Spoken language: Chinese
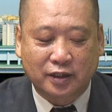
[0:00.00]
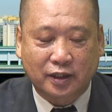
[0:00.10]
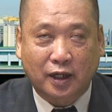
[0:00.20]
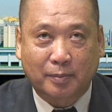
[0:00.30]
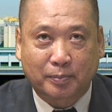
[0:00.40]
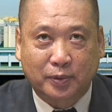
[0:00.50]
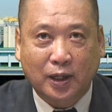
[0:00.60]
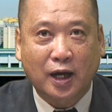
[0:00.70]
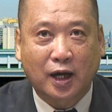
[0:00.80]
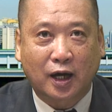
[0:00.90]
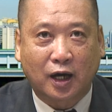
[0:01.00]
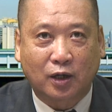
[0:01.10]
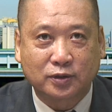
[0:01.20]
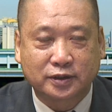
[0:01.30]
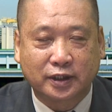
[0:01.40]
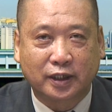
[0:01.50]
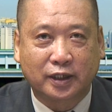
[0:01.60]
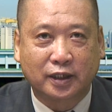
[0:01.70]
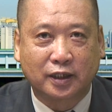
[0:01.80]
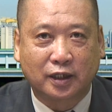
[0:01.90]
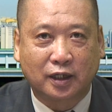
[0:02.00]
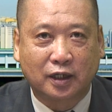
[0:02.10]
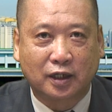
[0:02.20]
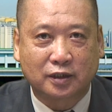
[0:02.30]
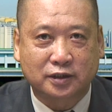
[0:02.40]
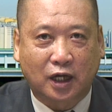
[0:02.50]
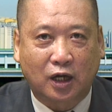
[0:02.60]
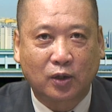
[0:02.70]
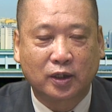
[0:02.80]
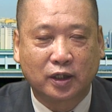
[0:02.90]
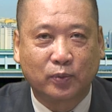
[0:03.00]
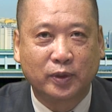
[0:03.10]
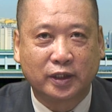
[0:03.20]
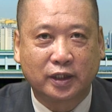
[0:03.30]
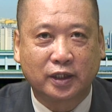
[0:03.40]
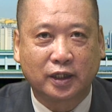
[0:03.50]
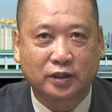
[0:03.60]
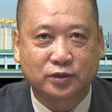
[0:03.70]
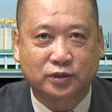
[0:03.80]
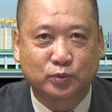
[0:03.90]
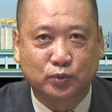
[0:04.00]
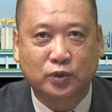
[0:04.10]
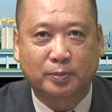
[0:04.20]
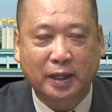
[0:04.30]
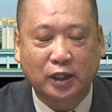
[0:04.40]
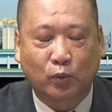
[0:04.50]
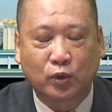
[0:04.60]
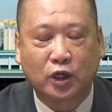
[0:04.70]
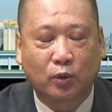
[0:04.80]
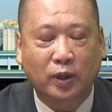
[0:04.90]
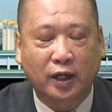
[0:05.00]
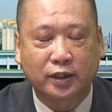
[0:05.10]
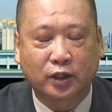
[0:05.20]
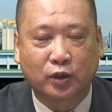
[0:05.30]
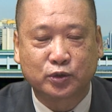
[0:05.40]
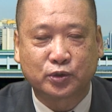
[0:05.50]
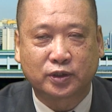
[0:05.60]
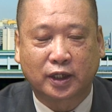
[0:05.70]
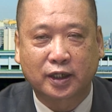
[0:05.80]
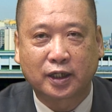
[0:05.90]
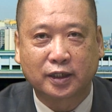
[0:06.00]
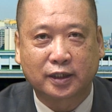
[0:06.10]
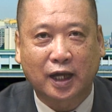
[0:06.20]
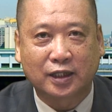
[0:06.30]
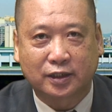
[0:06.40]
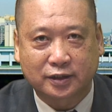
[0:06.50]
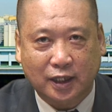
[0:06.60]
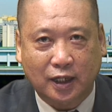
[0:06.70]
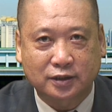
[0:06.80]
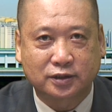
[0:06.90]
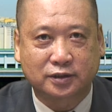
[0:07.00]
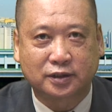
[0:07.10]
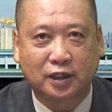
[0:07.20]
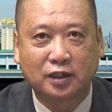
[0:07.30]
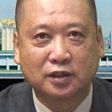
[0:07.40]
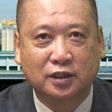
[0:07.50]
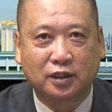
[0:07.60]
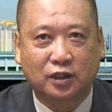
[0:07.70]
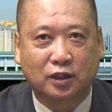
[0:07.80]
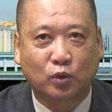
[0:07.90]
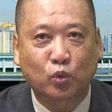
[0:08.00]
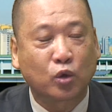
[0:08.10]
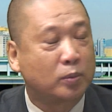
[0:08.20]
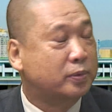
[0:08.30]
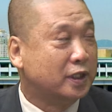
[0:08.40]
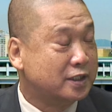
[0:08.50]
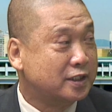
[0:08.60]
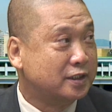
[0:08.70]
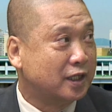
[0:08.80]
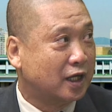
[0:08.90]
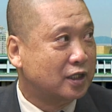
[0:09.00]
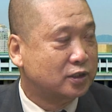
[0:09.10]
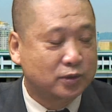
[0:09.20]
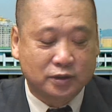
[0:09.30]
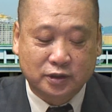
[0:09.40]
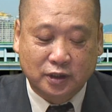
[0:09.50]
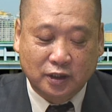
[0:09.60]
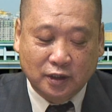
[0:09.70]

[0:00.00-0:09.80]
他不看好这个朝核问题，就是半岛无核化，那要取得更大的就是那个阔步的进展。所以是